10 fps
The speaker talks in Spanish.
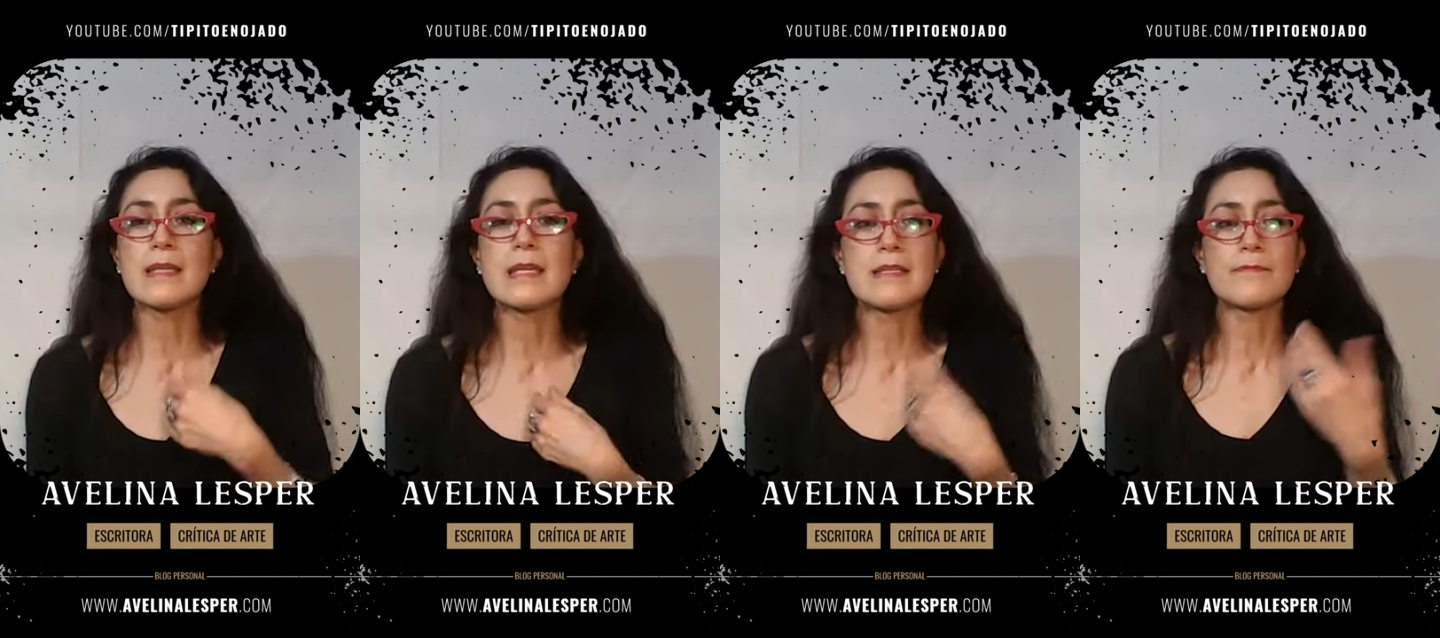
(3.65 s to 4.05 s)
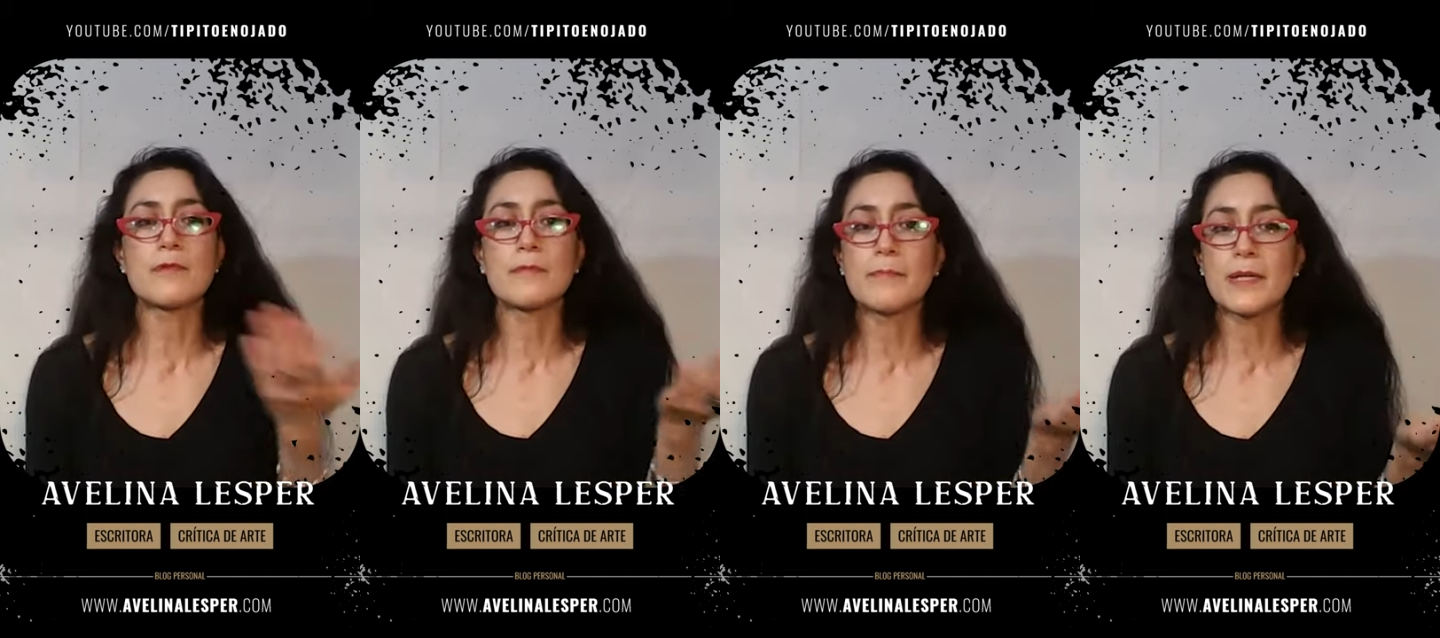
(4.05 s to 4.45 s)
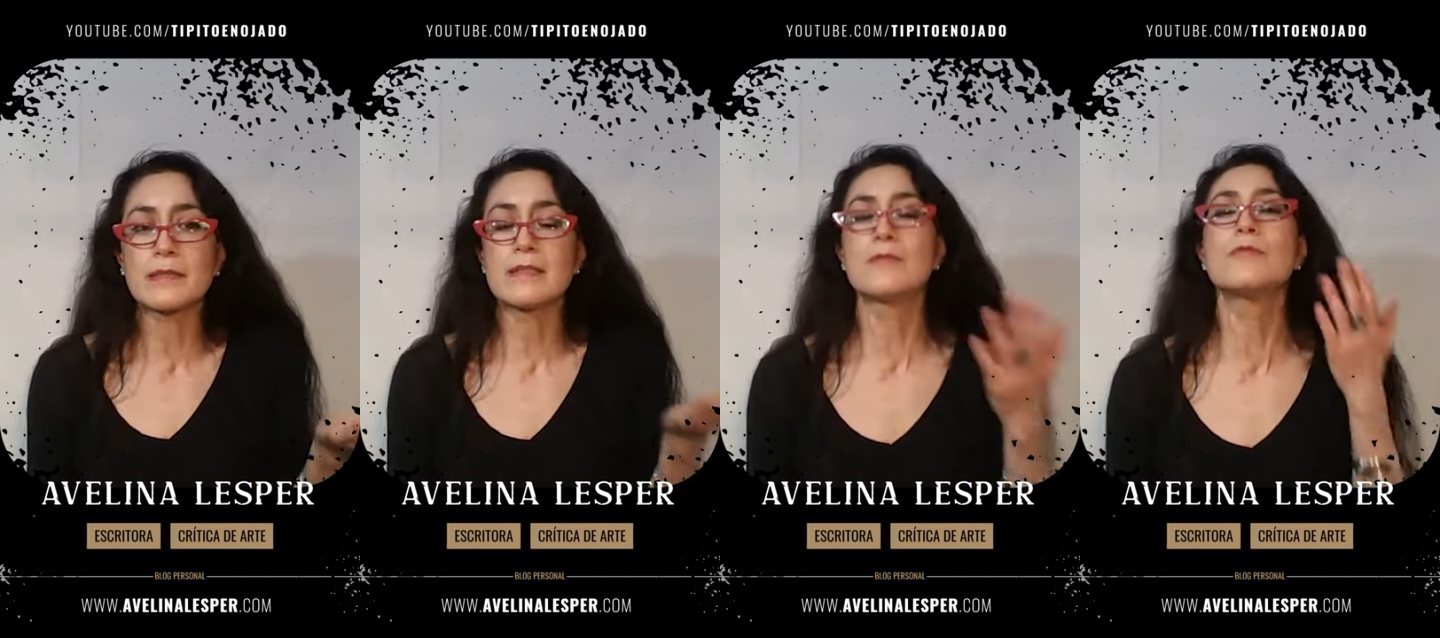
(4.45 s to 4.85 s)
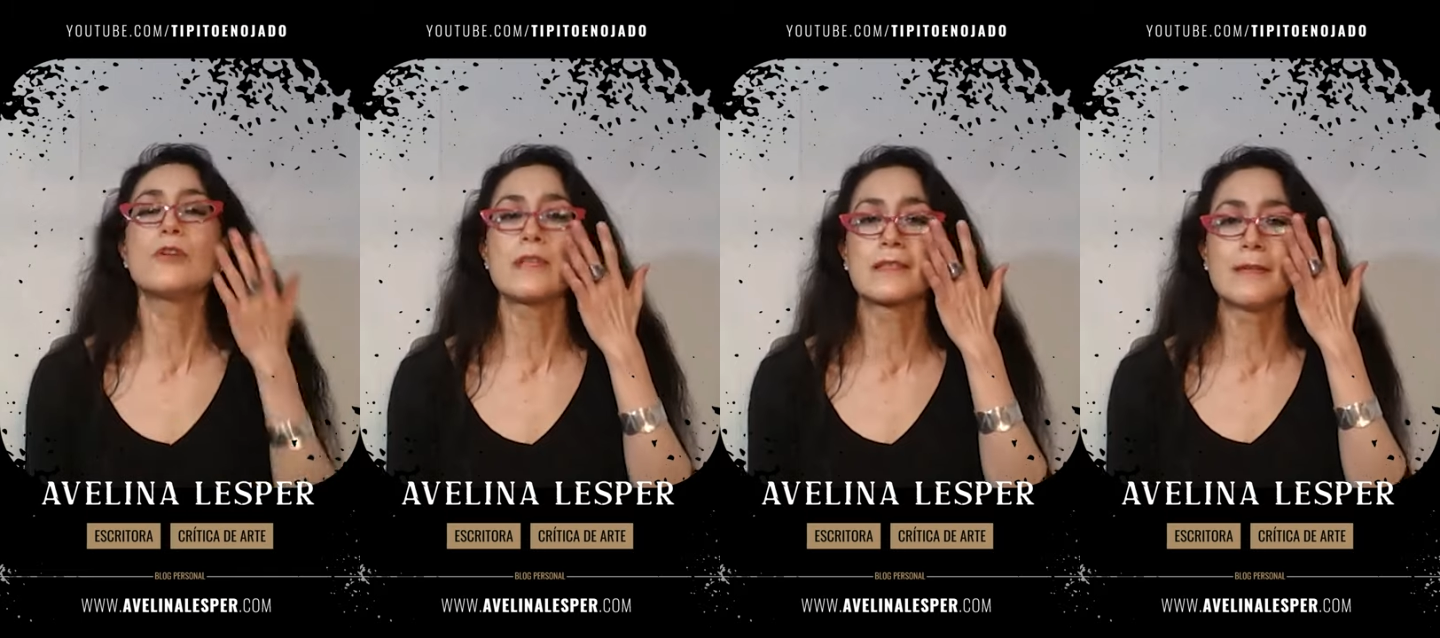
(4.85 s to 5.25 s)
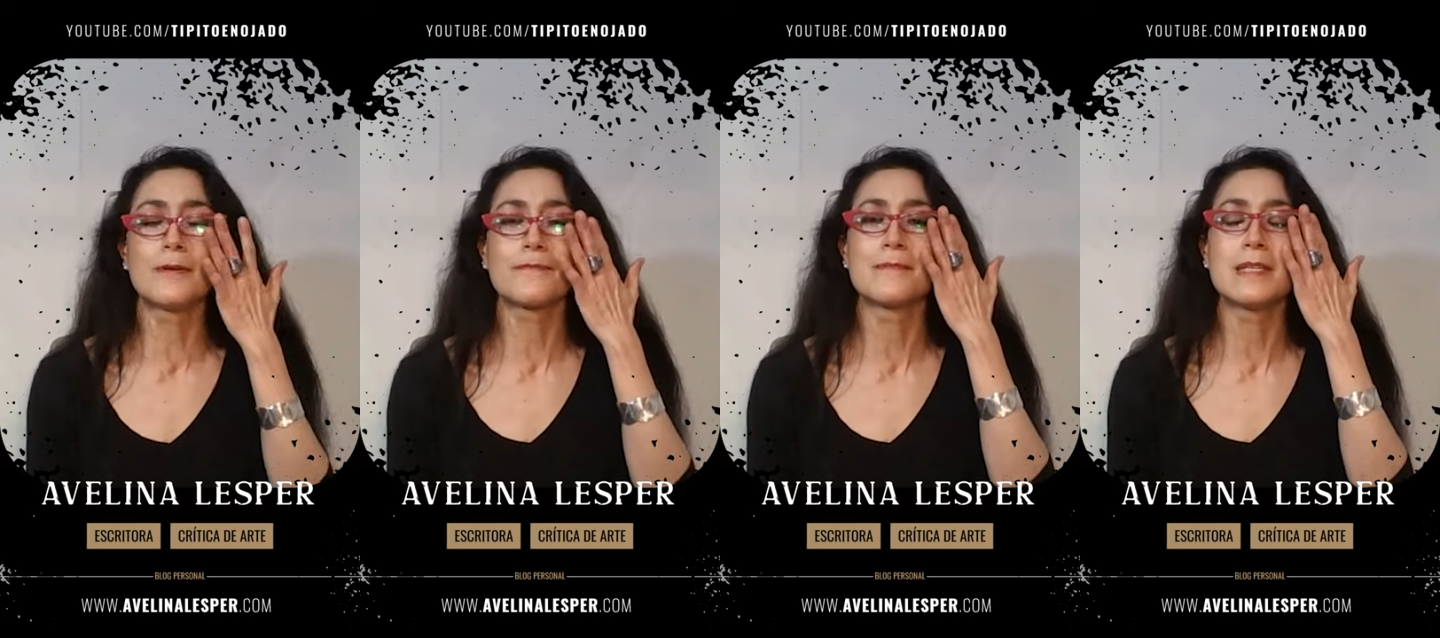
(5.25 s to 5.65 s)
y ella forma parte de un
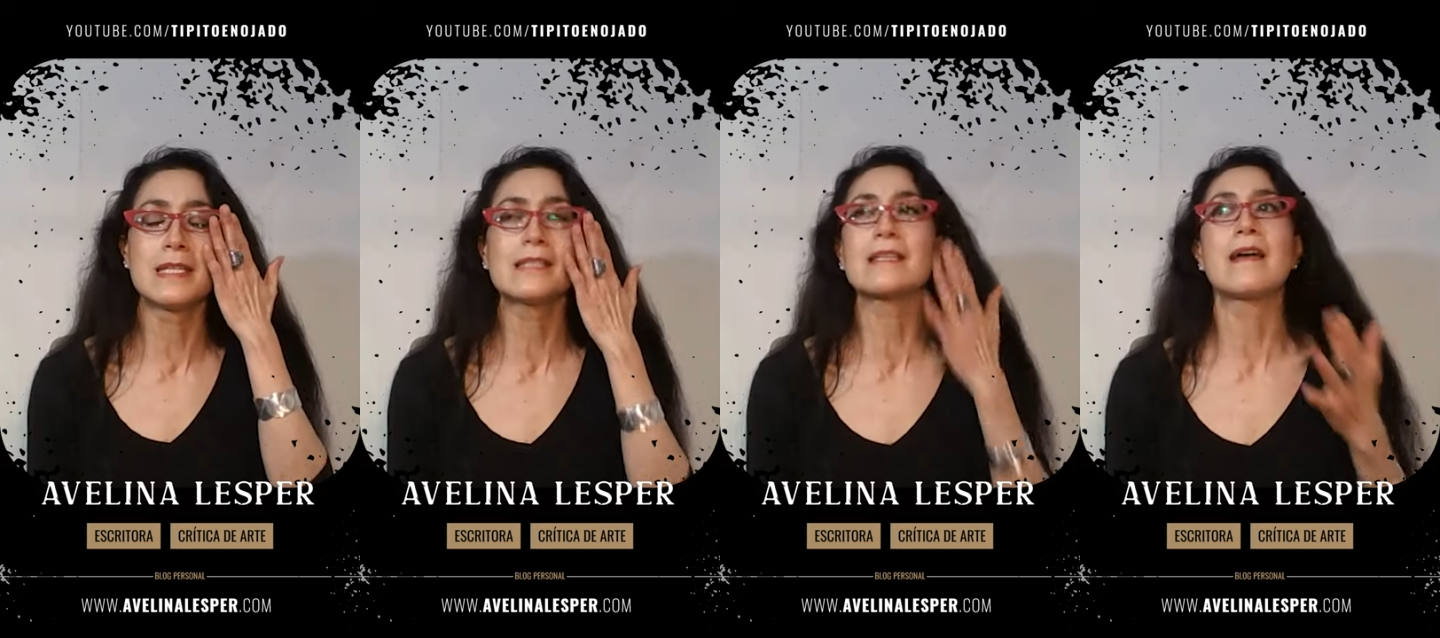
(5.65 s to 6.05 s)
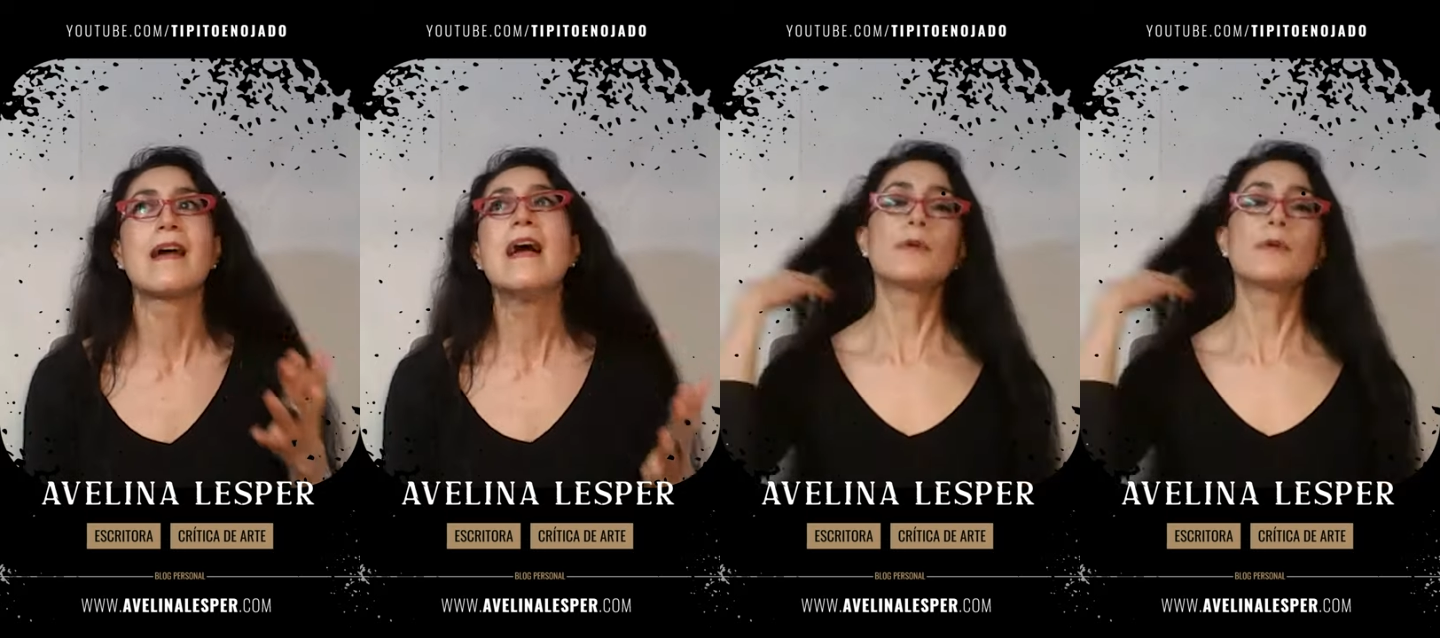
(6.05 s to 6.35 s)
colectivo feminista.